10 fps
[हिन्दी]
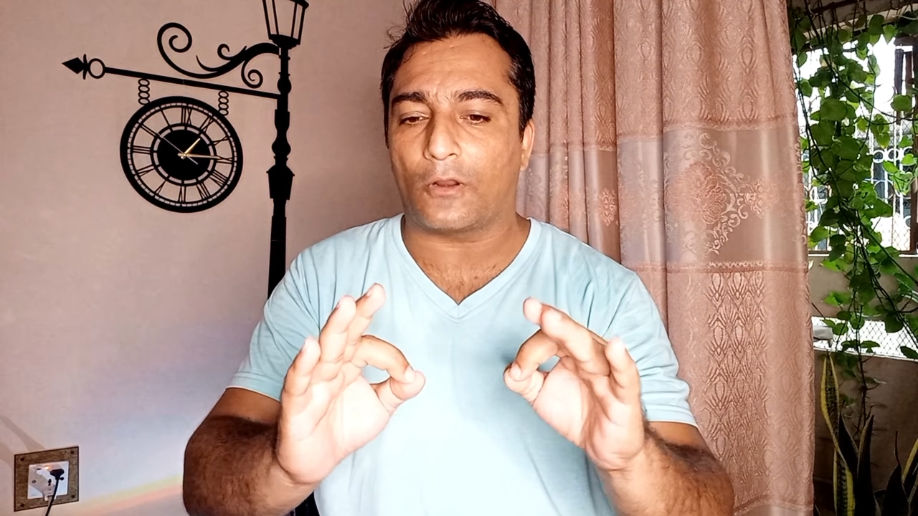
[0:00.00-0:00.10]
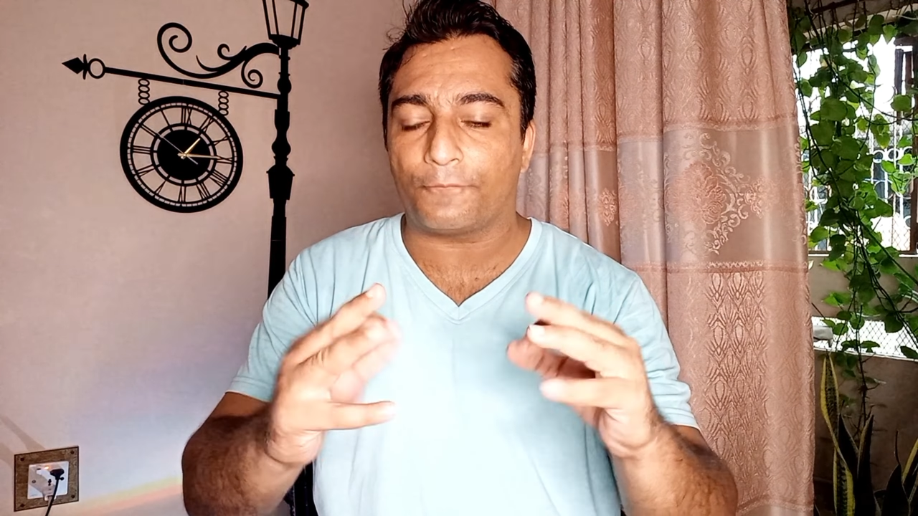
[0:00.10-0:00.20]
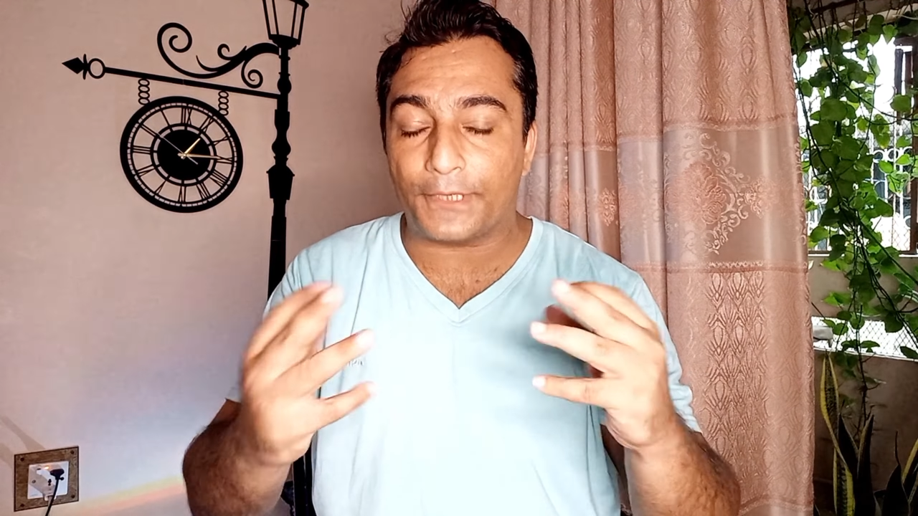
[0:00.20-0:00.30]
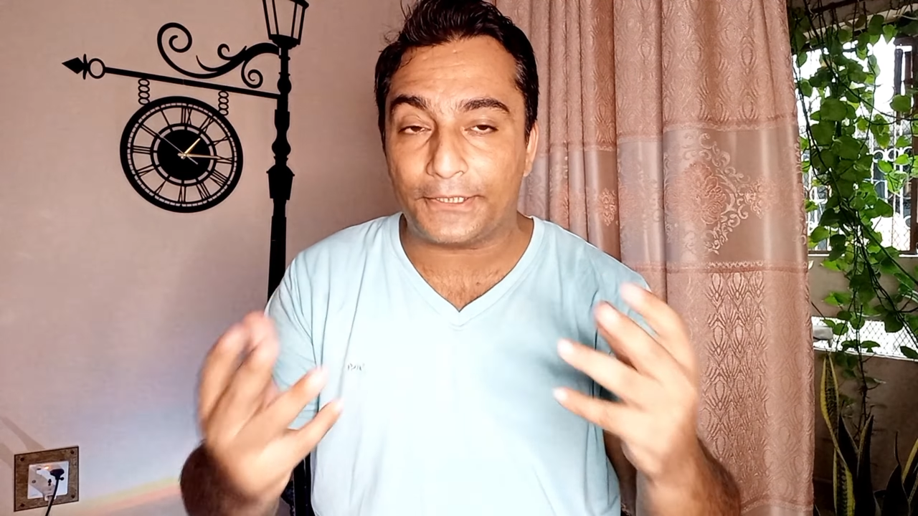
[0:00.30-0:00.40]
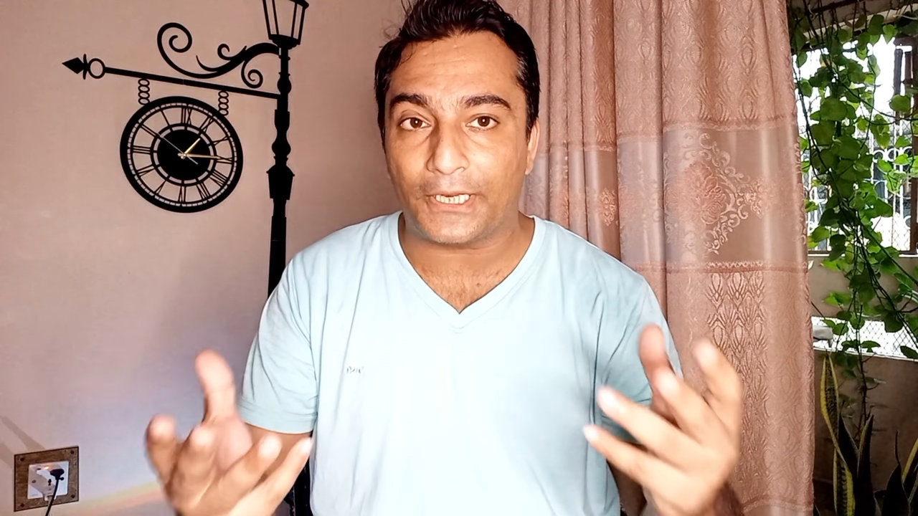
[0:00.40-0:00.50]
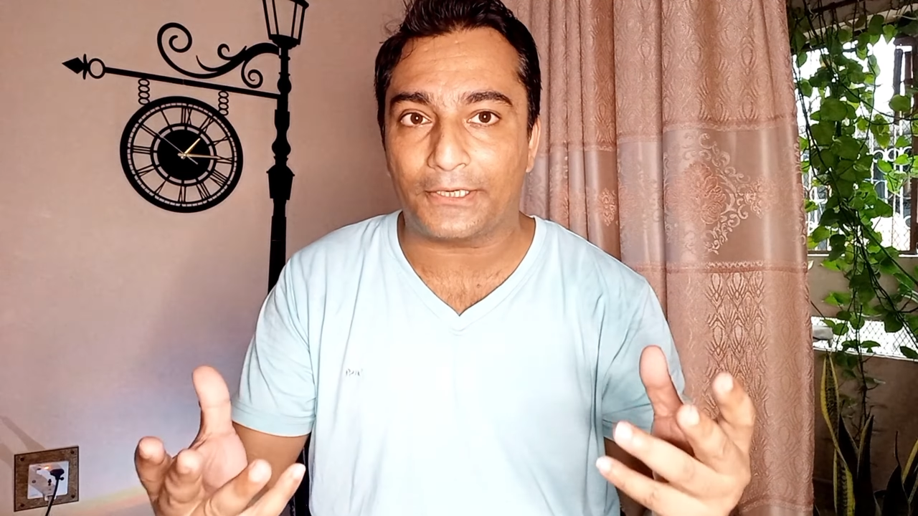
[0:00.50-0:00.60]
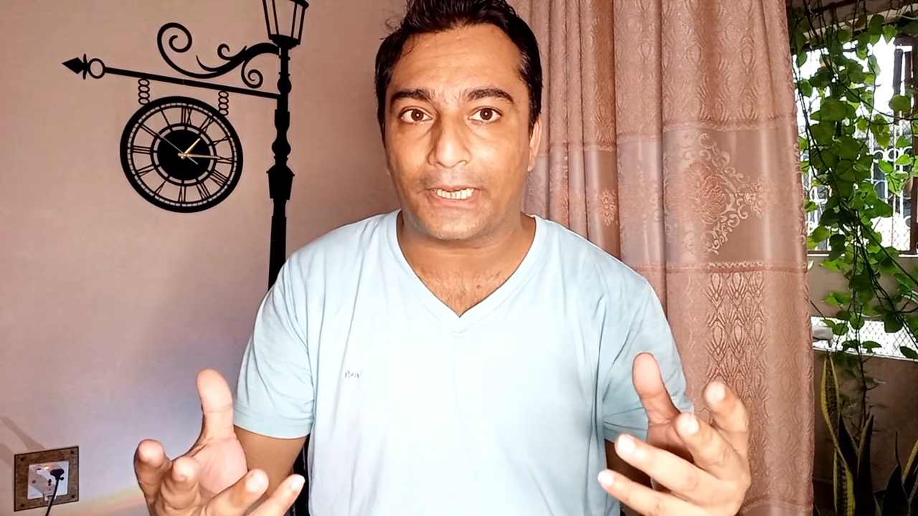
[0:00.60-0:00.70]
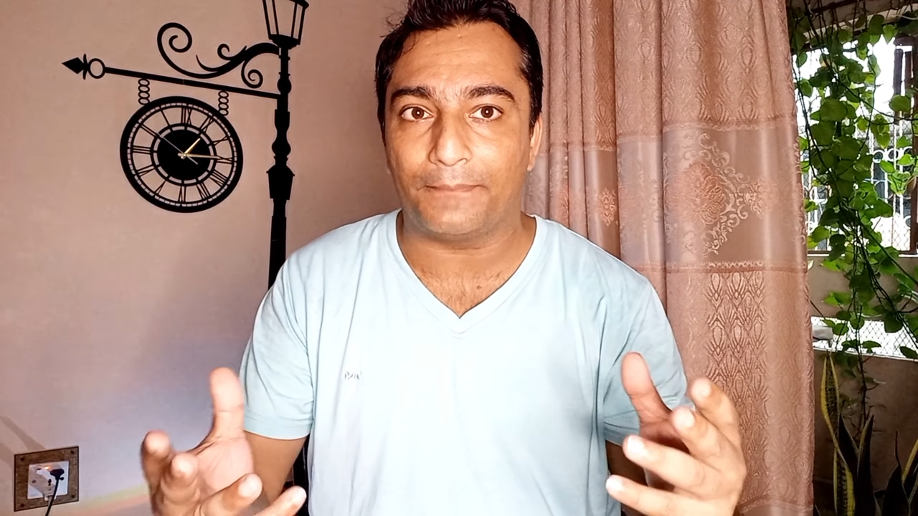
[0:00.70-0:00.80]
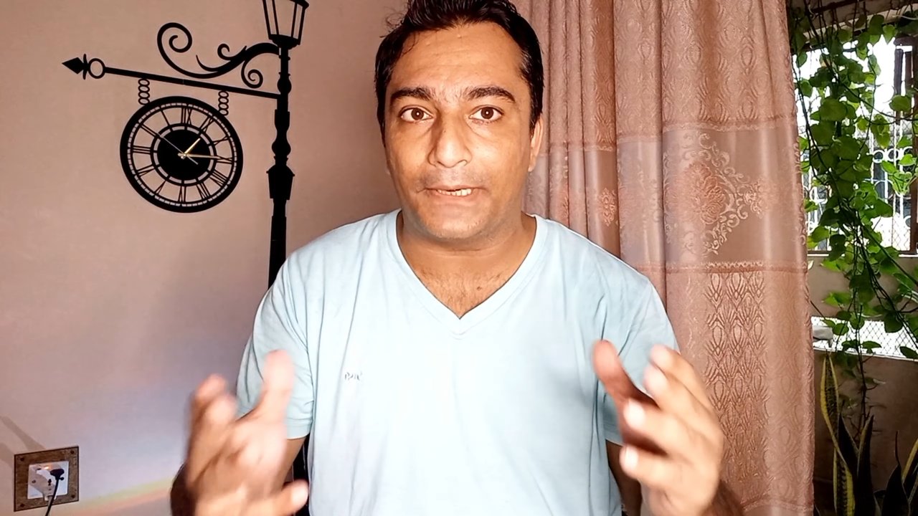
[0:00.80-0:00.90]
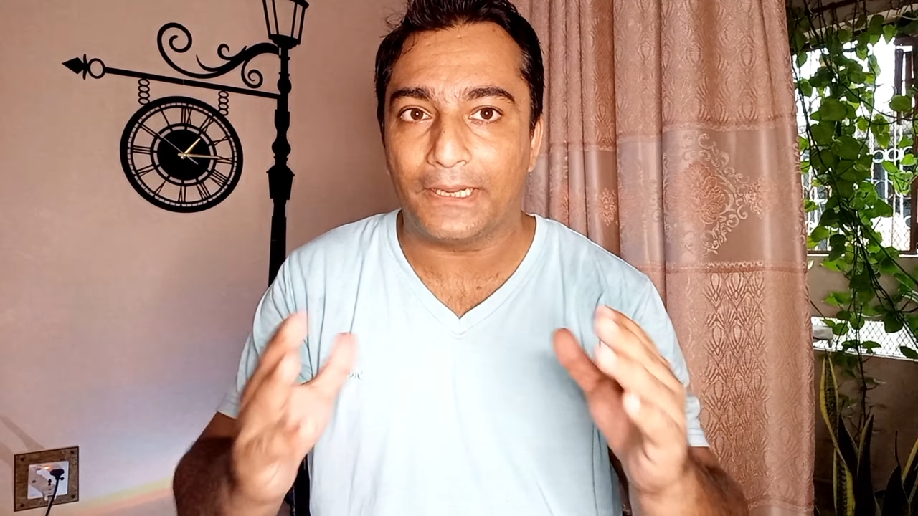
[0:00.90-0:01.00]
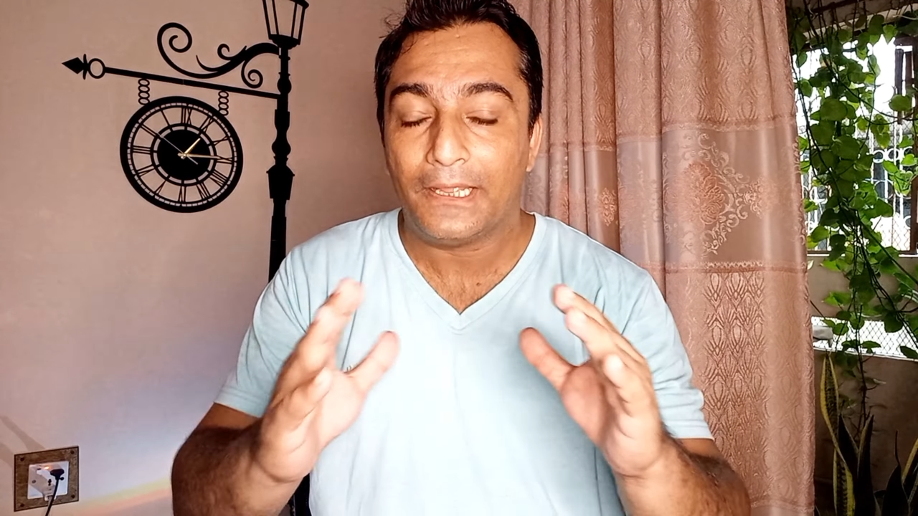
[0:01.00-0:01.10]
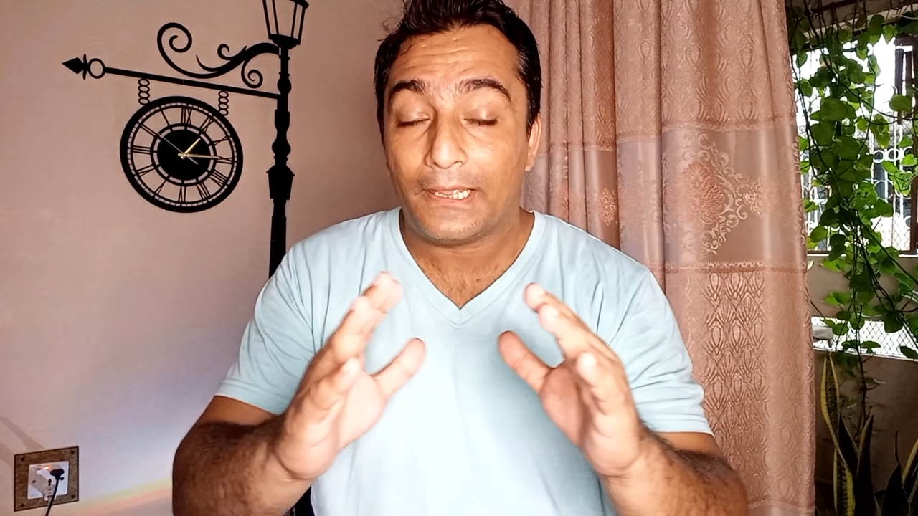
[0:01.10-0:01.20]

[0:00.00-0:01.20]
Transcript: ऑफ इंटरटेनमेंट